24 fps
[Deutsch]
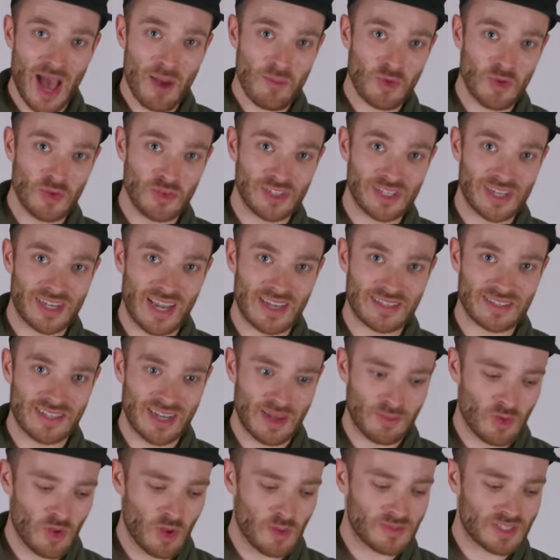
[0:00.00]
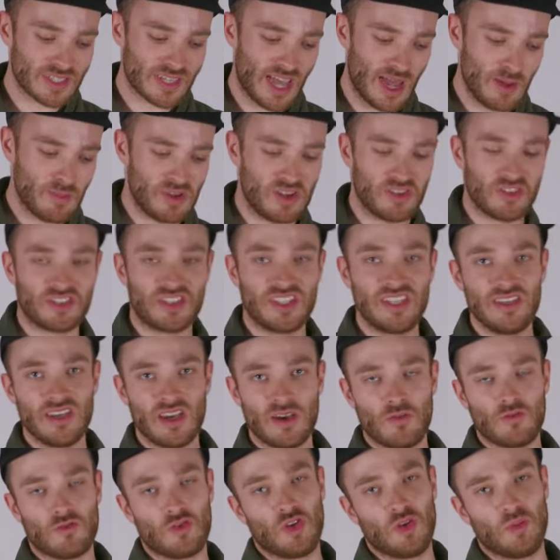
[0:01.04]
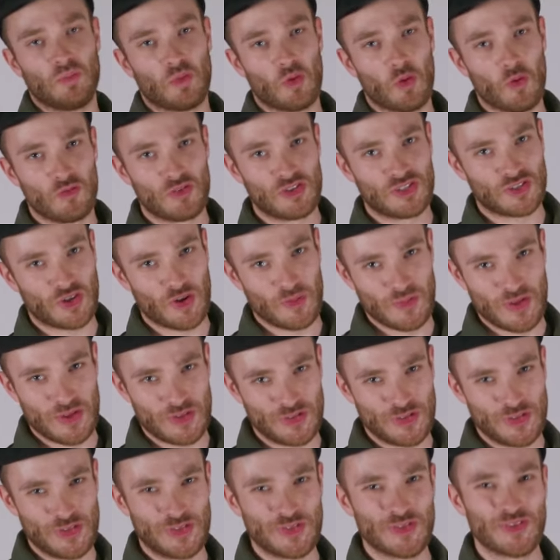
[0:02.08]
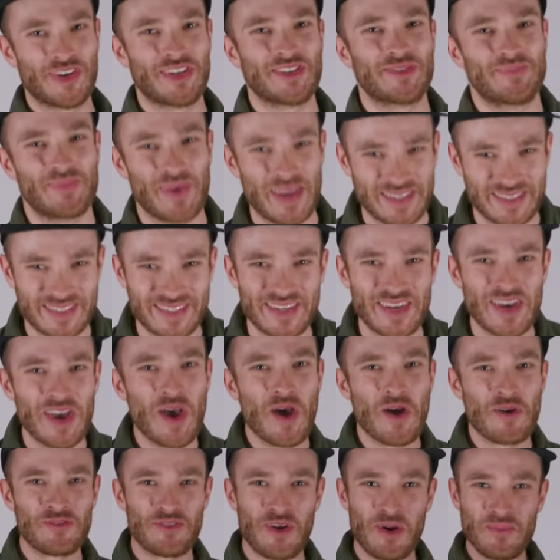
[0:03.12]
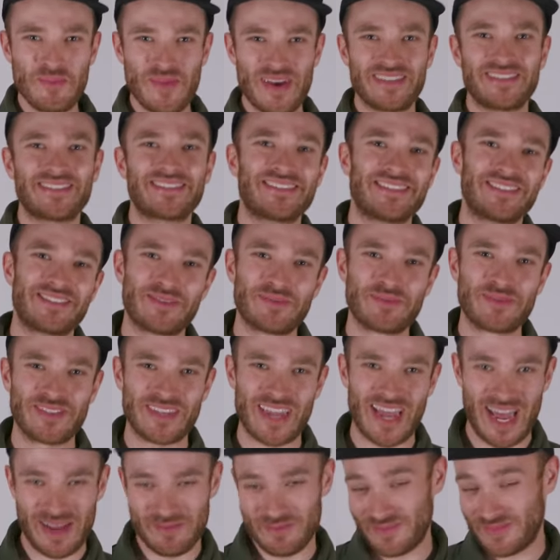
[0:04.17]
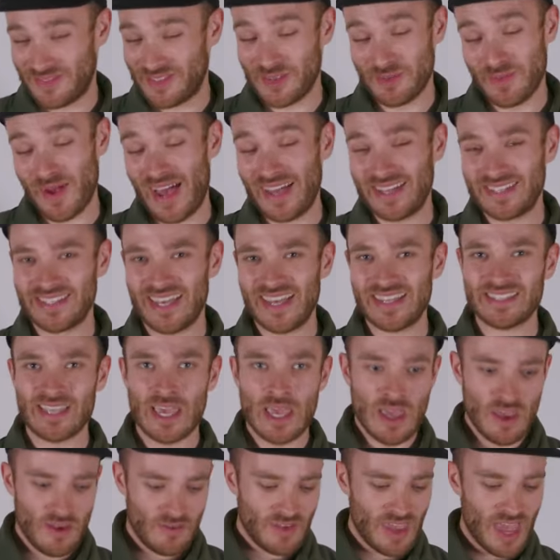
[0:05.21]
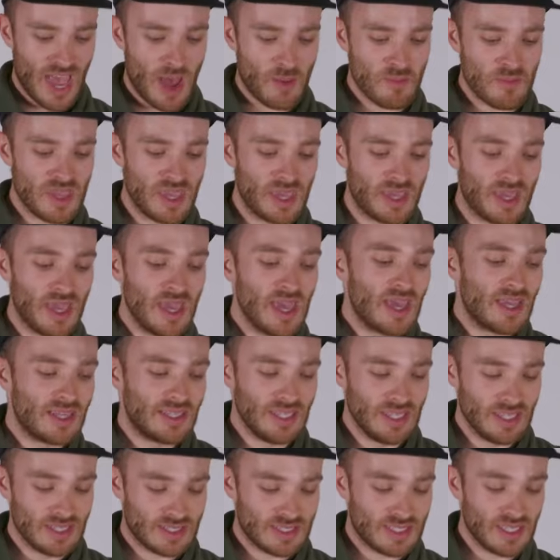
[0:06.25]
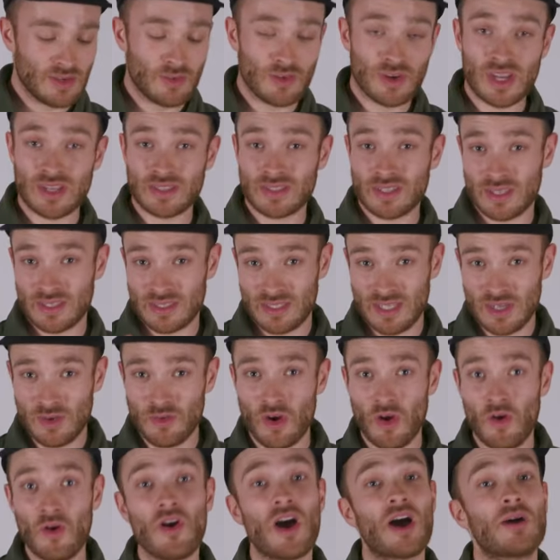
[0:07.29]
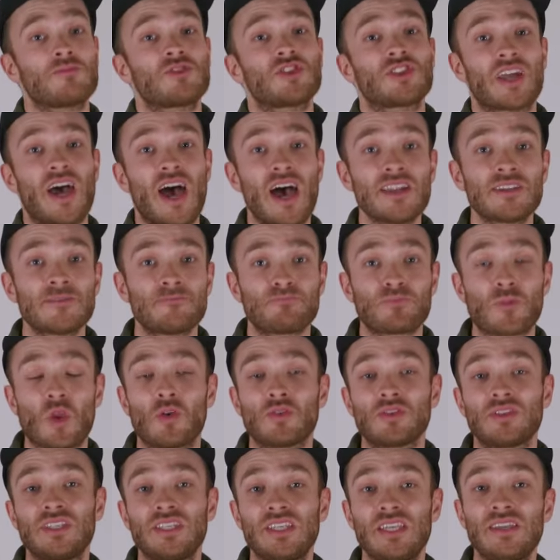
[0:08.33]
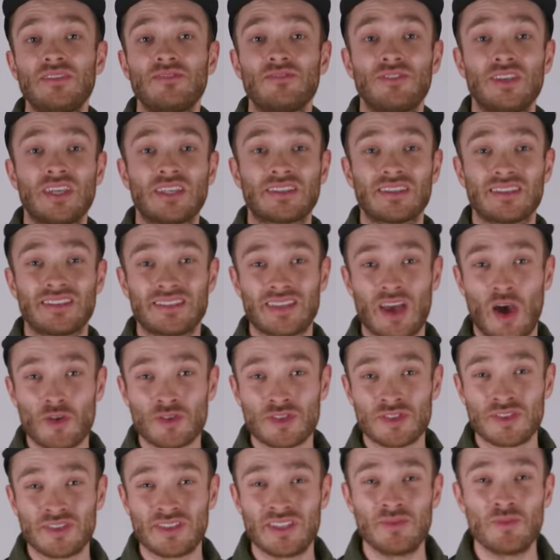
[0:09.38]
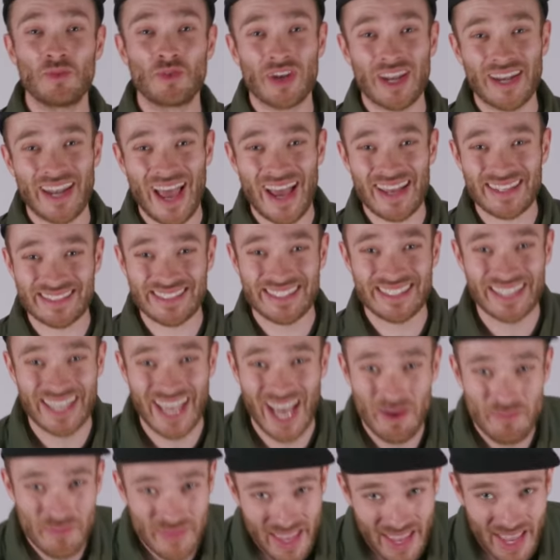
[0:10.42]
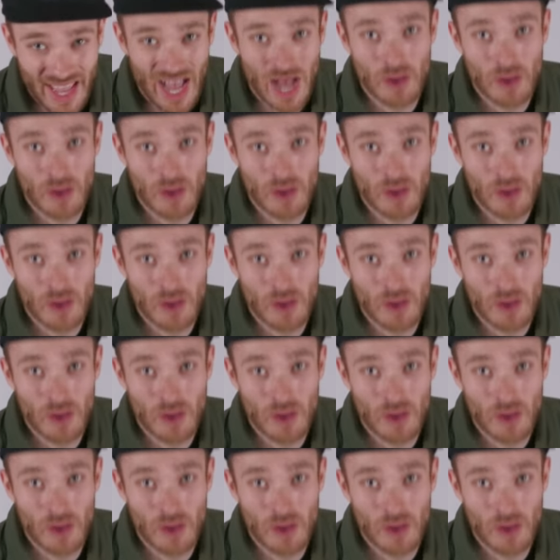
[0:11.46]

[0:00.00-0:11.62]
Rahmengüteklassen am neuen Scalpel und hier für die Profis kommt natürlich nur das Beste vom Besten zum, ähm, zum Einsatz. Wir haben hier die Series 7 Zero am Start und die wiegt 1780 Gramm der